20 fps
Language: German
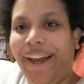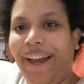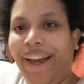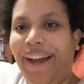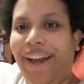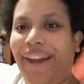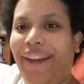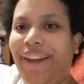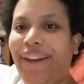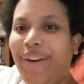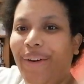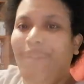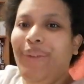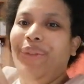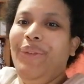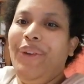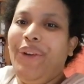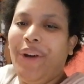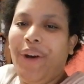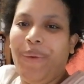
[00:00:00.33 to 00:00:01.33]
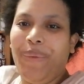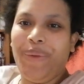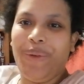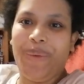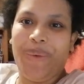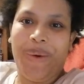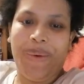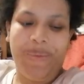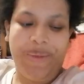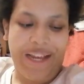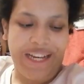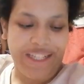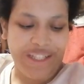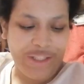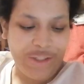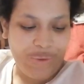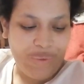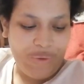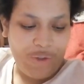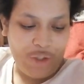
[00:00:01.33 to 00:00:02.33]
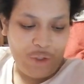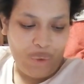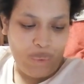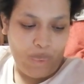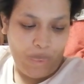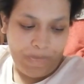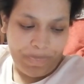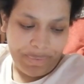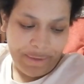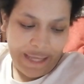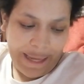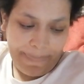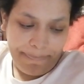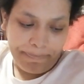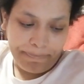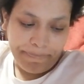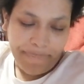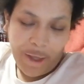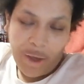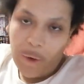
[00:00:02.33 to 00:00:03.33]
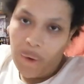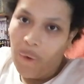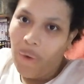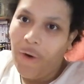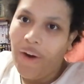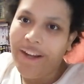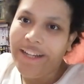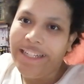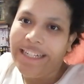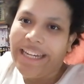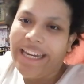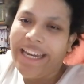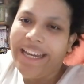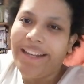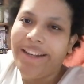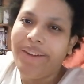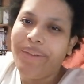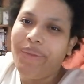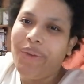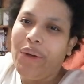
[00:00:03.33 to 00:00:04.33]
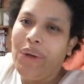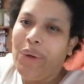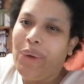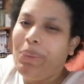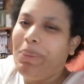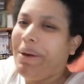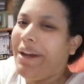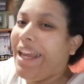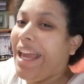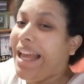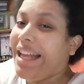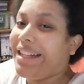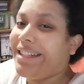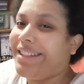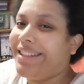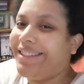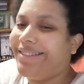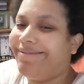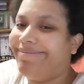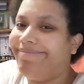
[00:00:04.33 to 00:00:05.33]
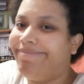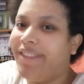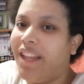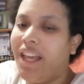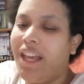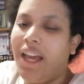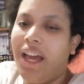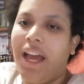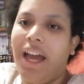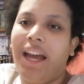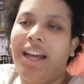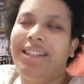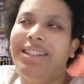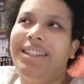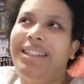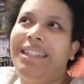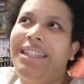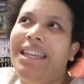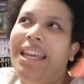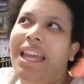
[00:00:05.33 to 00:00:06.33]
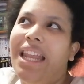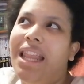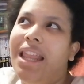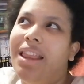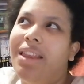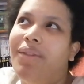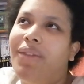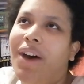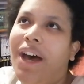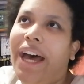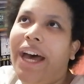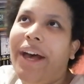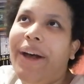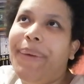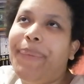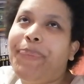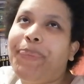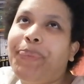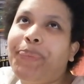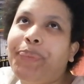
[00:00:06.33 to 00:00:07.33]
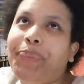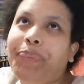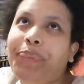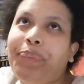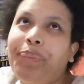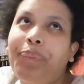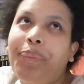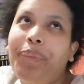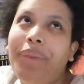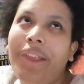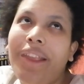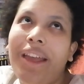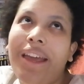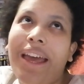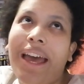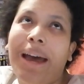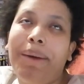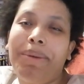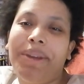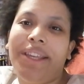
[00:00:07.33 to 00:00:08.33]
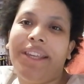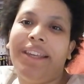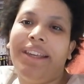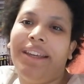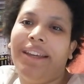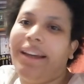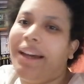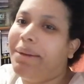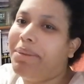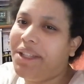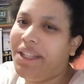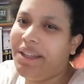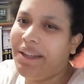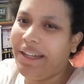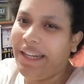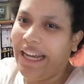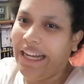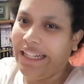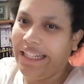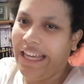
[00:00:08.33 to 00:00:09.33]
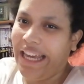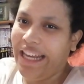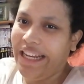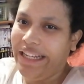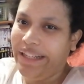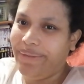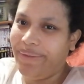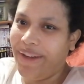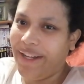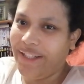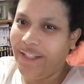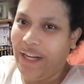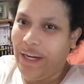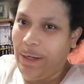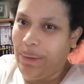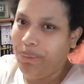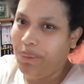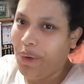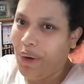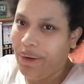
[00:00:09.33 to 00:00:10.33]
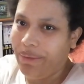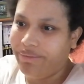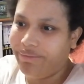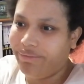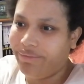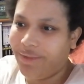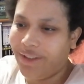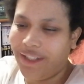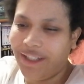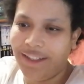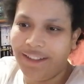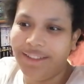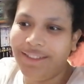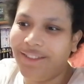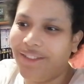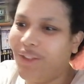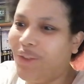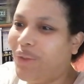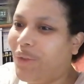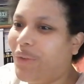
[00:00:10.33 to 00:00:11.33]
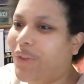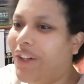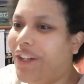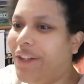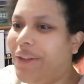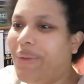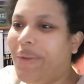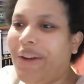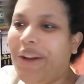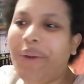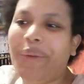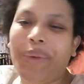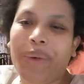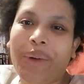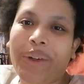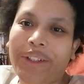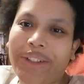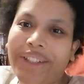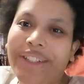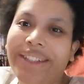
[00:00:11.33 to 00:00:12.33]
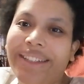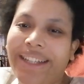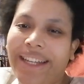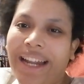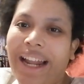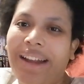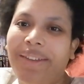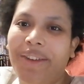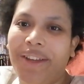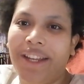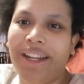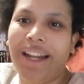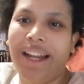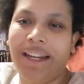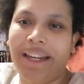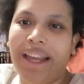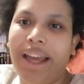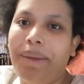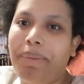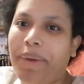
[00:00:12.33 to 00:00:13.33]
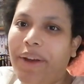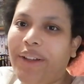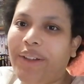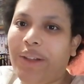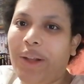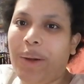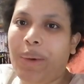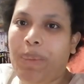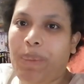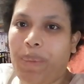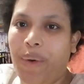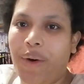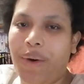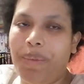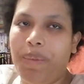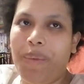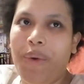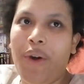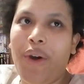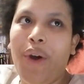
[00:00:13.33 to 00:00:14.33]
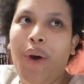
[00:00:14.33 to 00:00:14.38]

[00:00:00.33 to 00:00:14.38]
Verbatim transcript: Hi, ho und willkommen zu meinem nächsten Video. Ja, heute reden wir über Geld. Als ich ein Kind war, habe ich, hab ich gedacht, Geld wächst an den Bäumen. So wirklich metaphorisch gesehen habe ich gedacht, Geld wächst an den Bäumen.